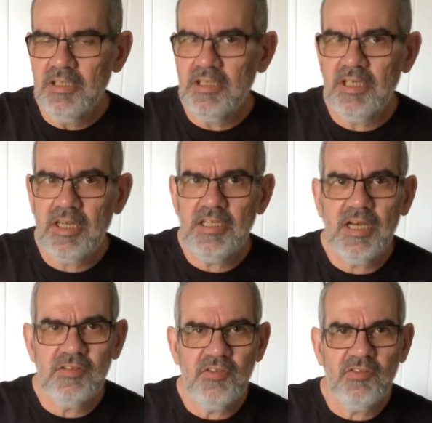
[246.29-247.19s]
Né?
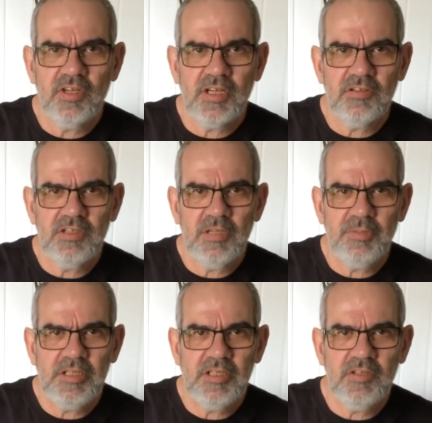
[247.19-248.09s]
Aliás, esse cenário dele é
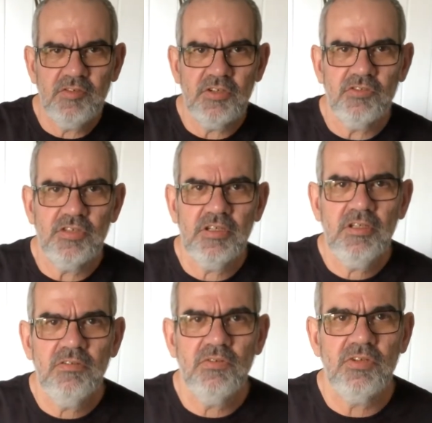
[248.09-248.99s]
bem interessante, né?
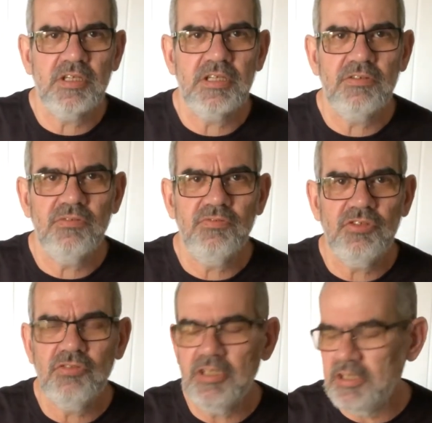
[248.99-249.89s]
O cenário do
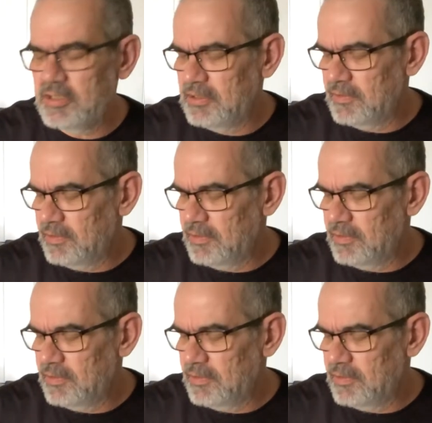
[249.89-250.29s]
vídeo dele aqui.